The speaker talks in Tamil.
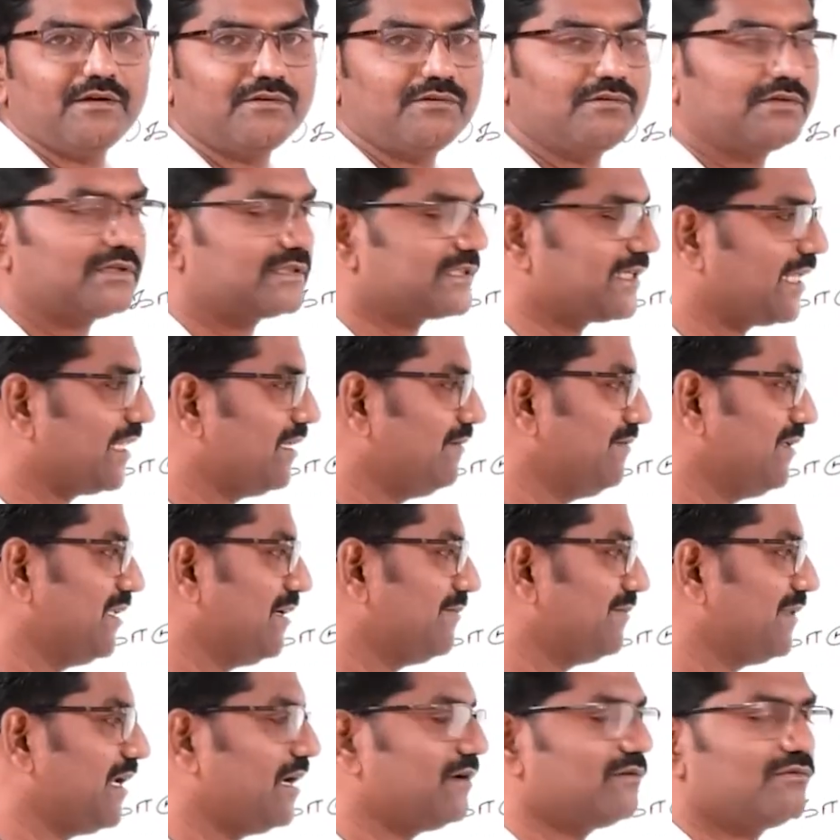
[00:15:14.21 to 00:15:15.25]
நூறு
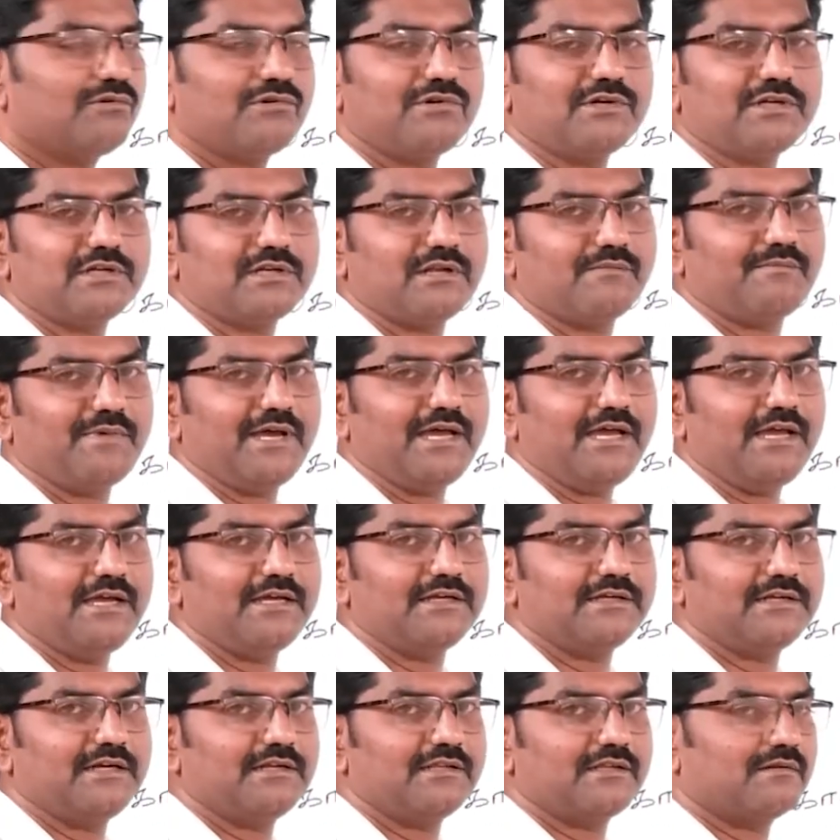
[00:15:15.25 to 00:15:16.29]
சதவீதம்னா நூறுன்னு நம்ம
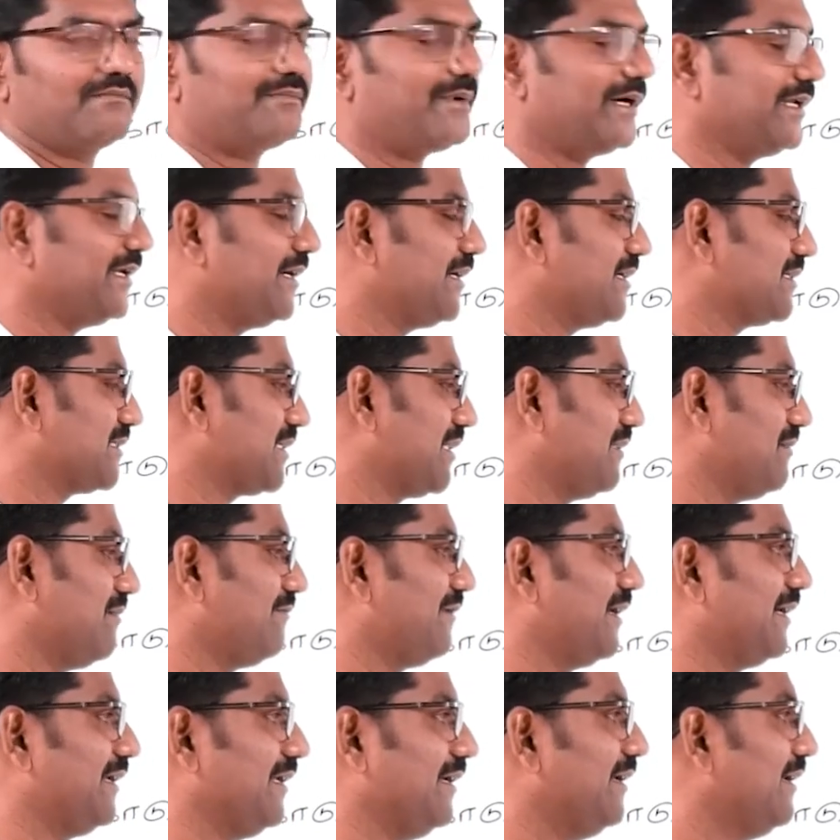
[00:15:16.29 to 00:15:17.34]
எழுதணும் பன்னிரெண்டு
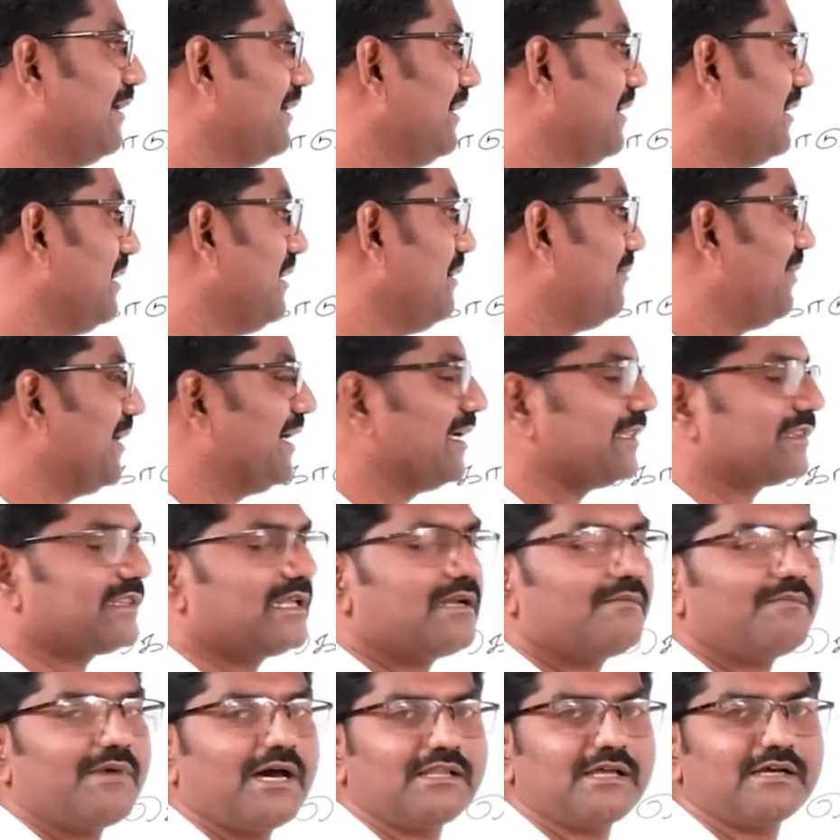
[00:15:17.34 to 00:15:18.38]
சதவீதம் வட்டி இப்போ
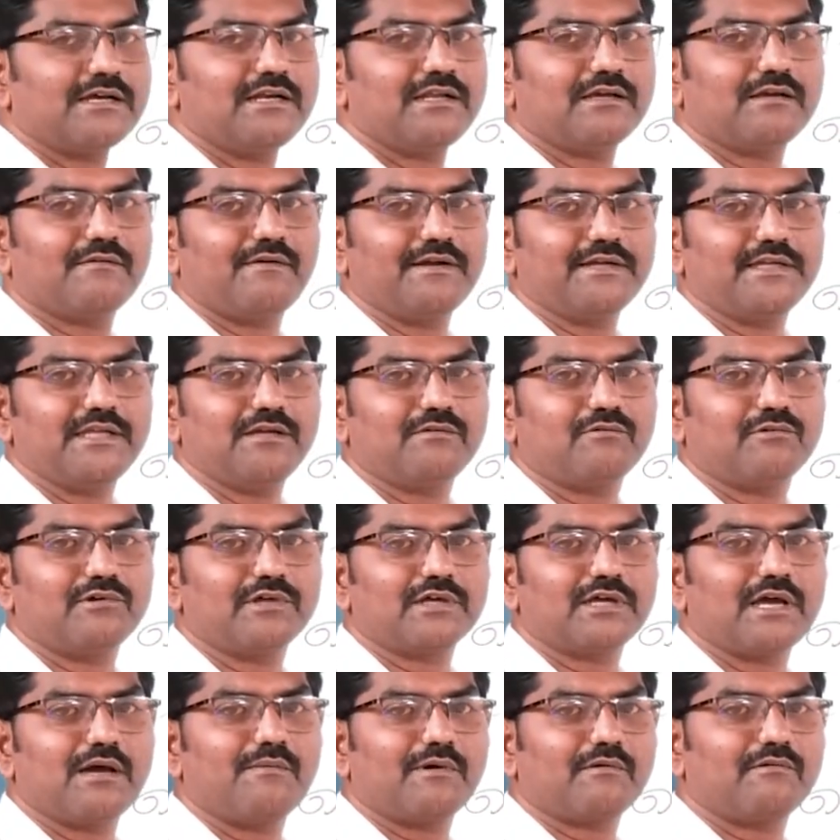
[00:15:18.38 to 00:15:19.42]
எத்தனை மாதங்களுக்கு வட்டி
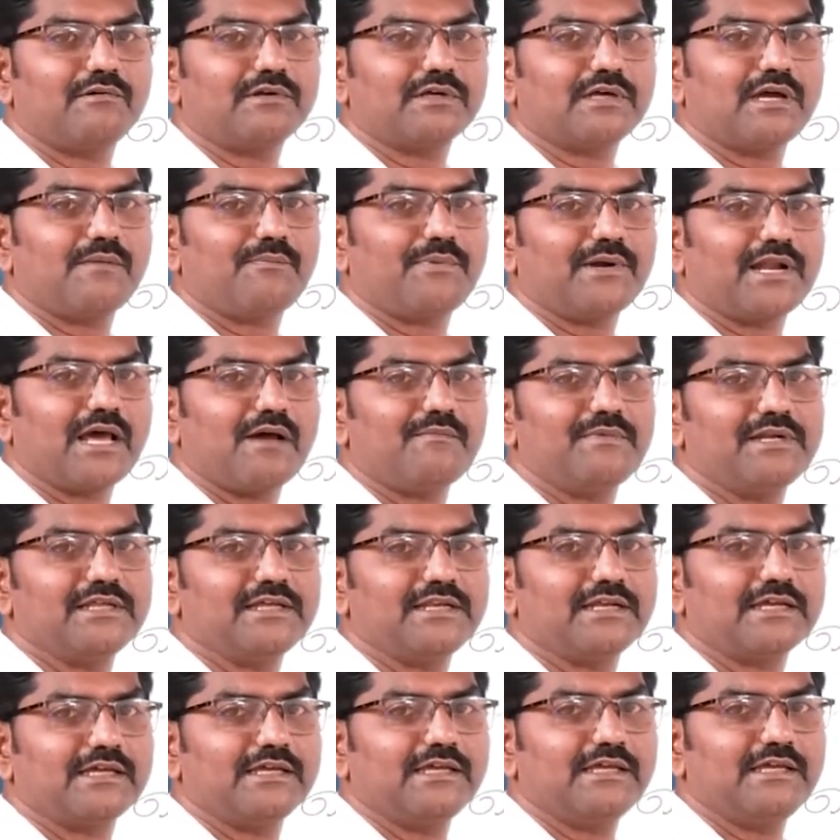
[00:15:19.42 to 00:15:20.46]
கொடுக்காம கொடுக்கப்படாமல்
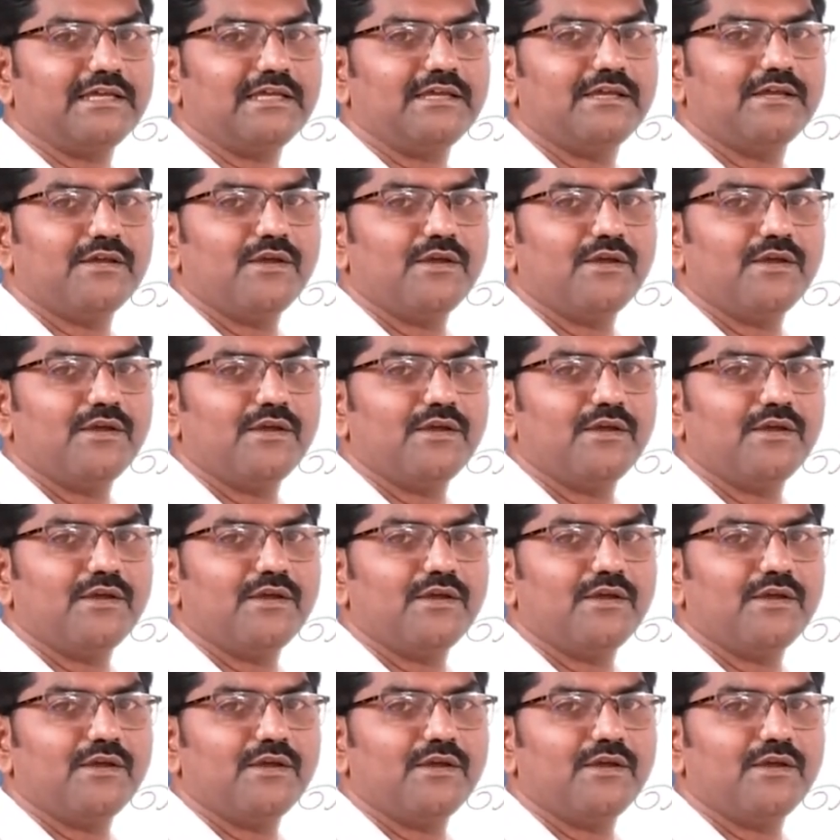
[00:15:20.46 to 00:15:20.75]
இருக்குது